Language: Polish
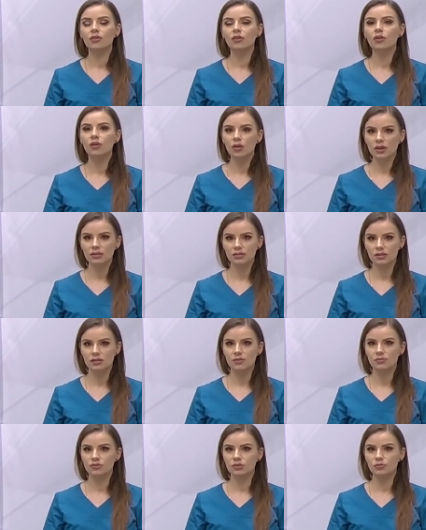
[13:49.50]
kolację
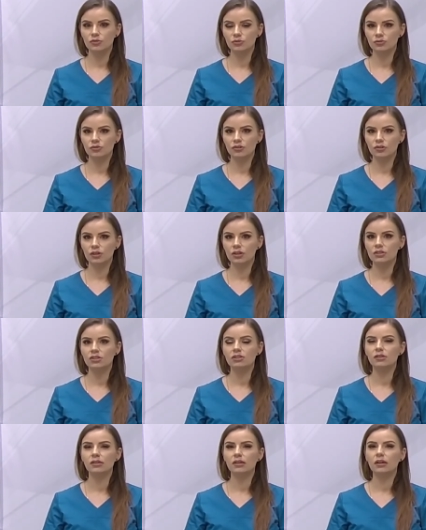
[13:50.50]
nie możemy tłusto jeść.
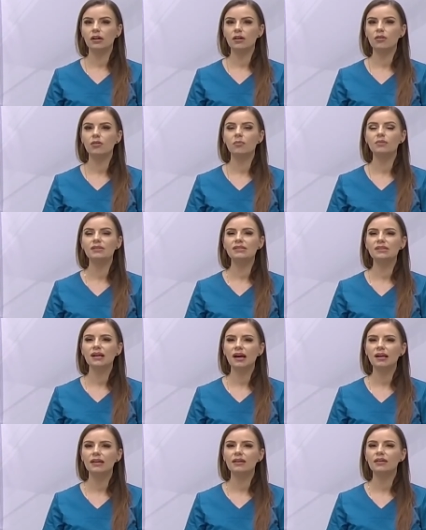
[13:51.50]
Śniadanko bez
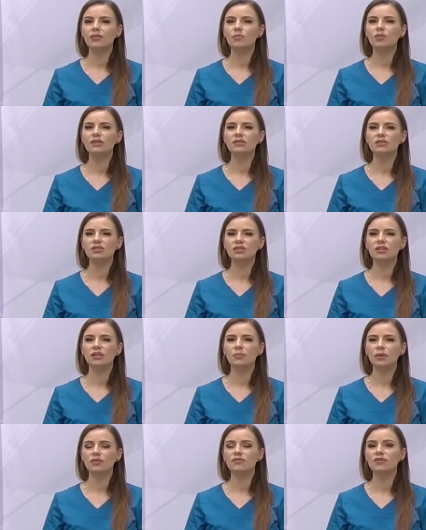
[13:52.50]
jajek, kiełbasy,
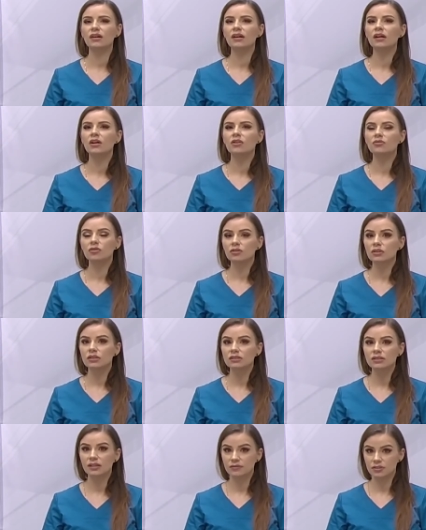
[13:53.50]
szynek, parówek to
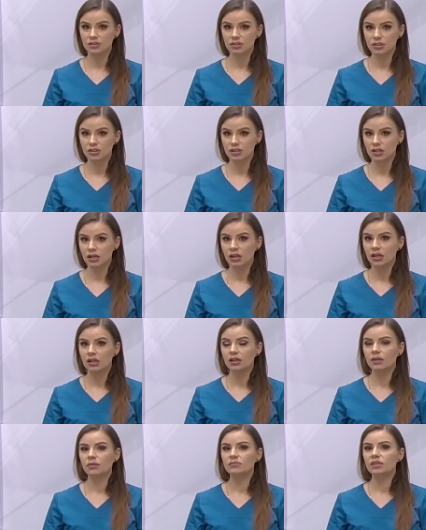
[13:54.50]
jest najważniejsze.
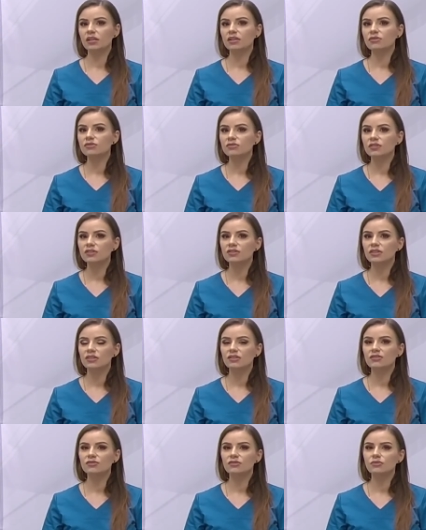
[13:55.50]
Ja mam takie
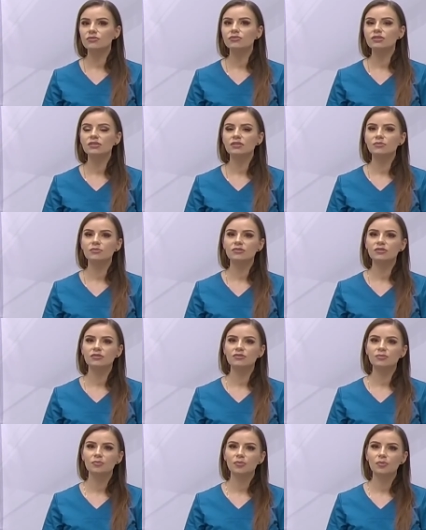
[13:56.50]
doświadczenie dosyć duże z tym
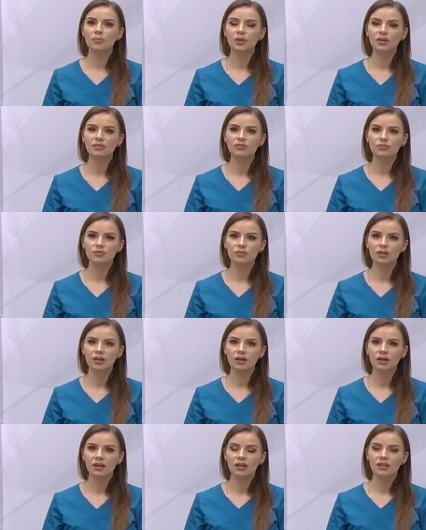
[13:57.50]
osoczem, bo
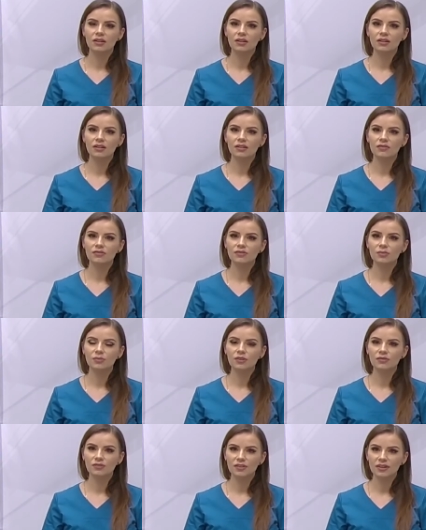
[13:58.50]
pracuję e, w tym
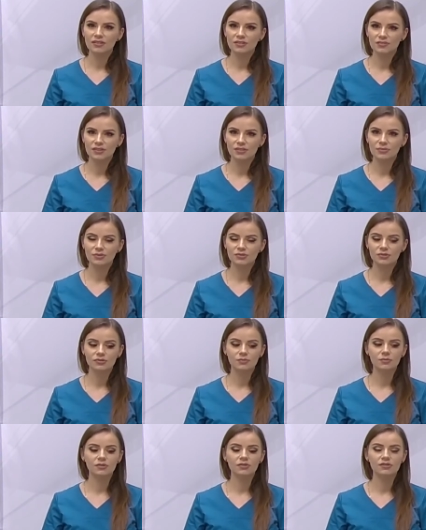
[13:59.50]
krwiodawstwie z tym
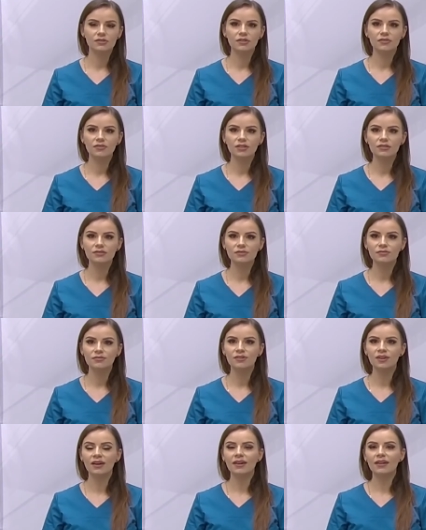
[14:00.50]
osoczem od
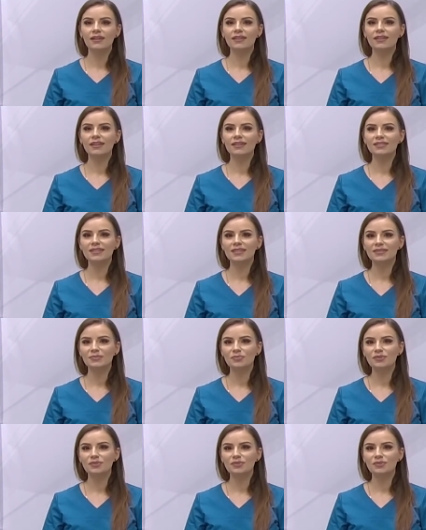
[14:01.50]
ozdrowieńców i ja czasem